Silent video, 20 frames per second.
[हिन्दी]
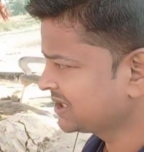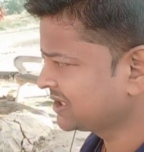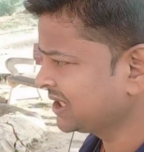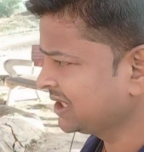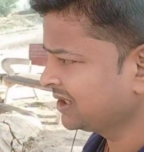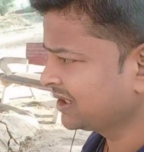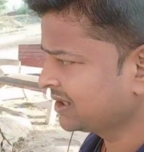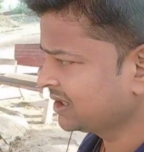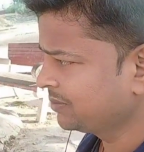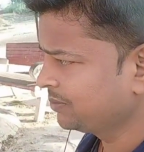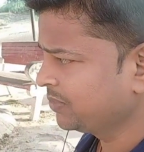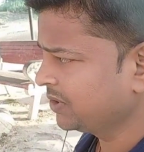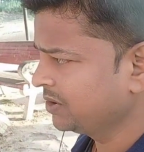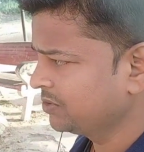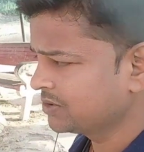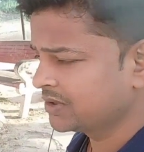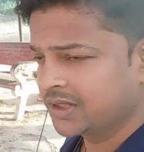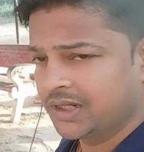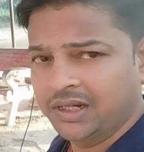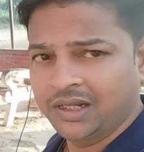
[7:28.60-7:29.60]
अच्छा लग रहा है
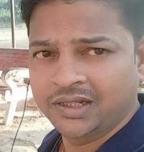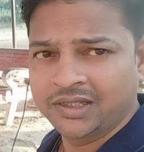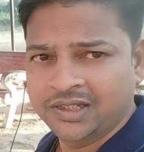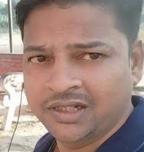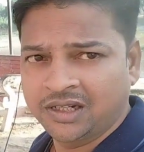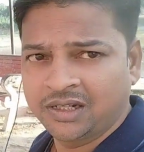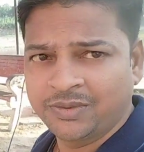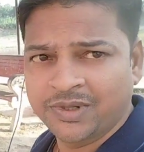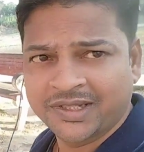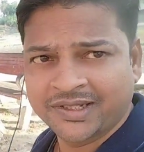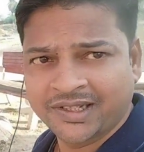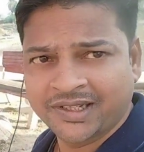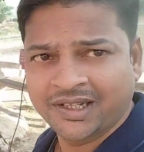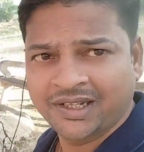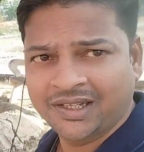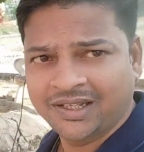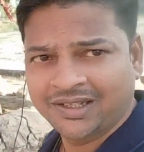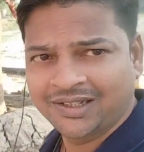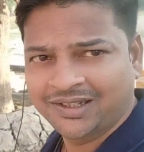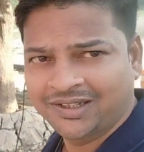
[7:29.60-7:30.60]
पहुँच कर छः बज
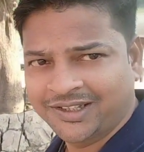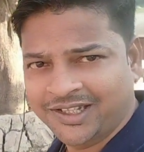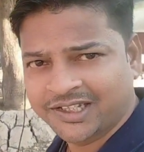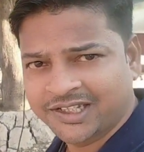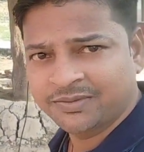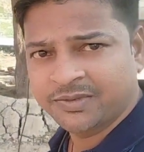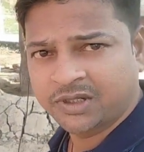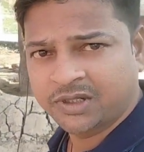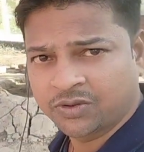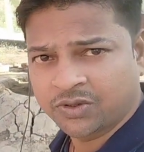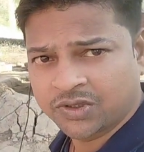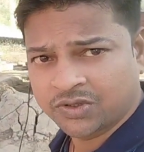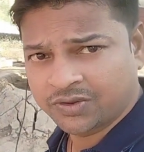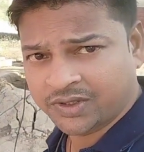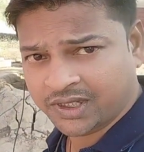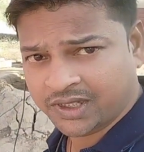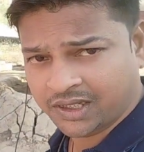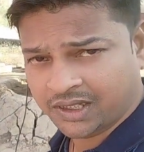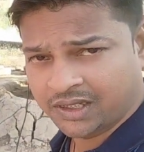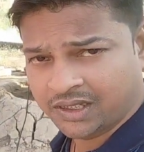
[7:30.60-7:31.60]
के तीस मिनट हो
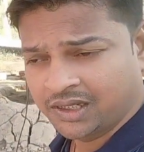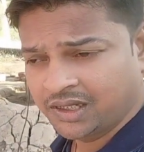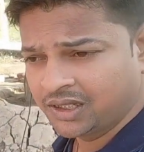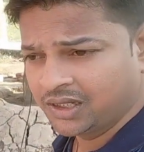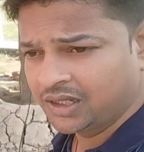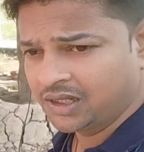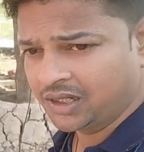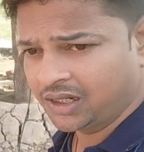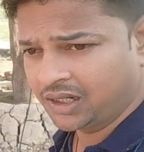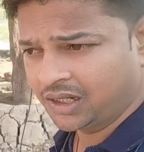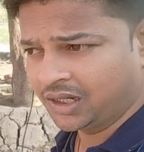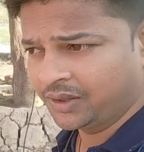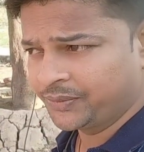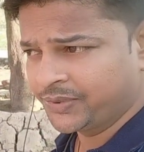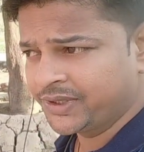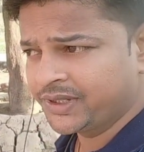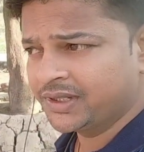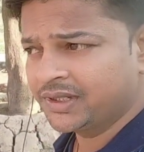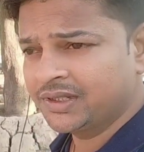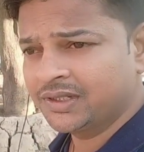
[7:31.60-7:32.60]
चुके हैं
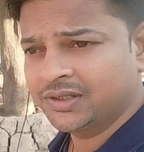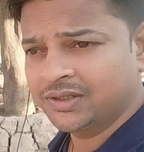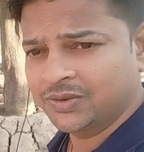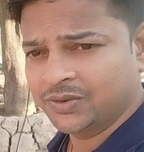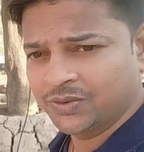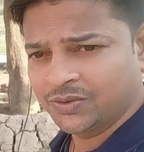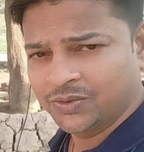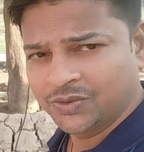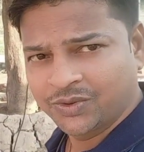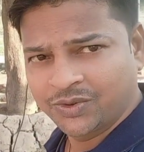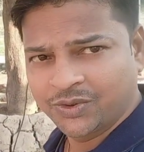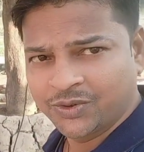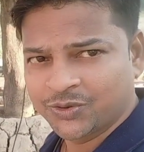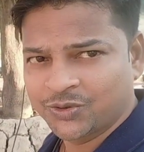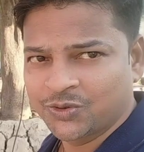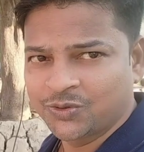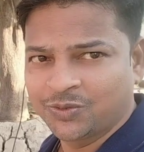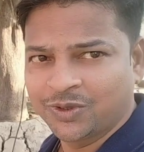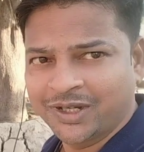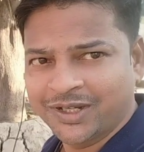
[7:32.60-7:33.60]
अभी
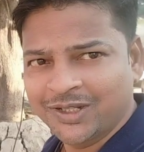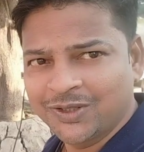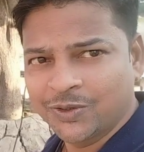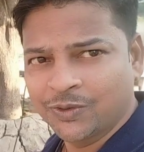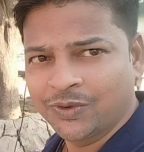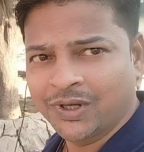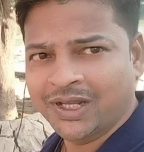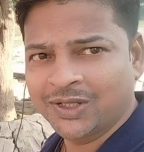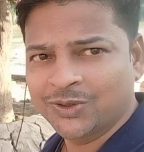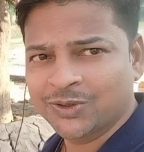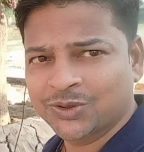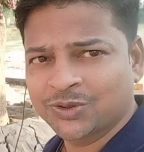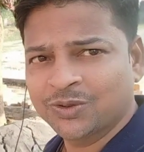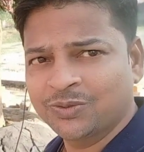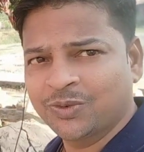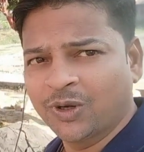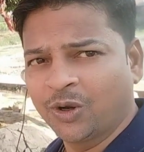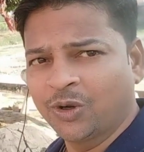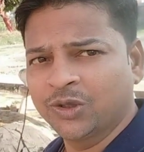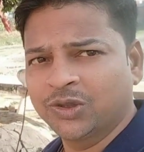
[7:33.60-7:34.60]
सुबह ही हुआ है
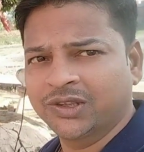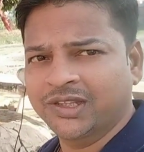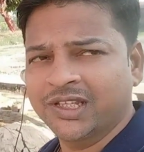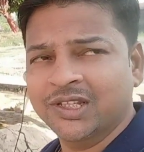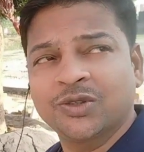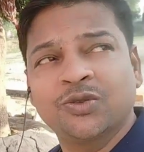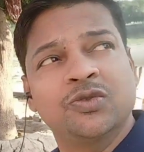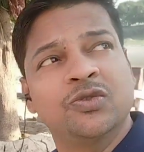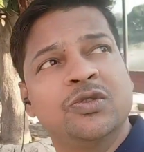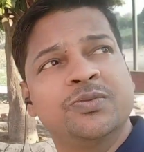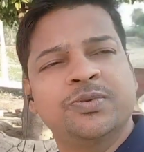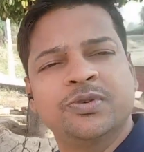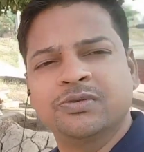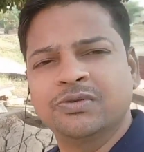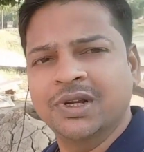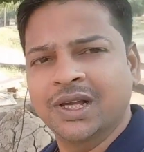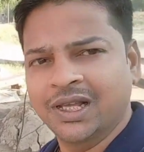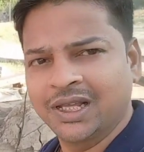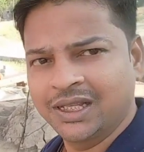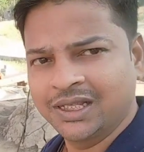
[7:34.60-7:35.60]
दोस्तों बहुत तेज़ धूप
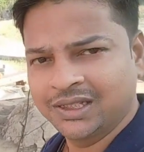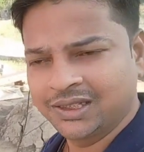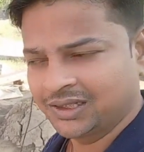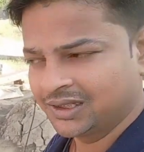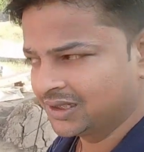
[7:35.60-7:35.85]
हुआ है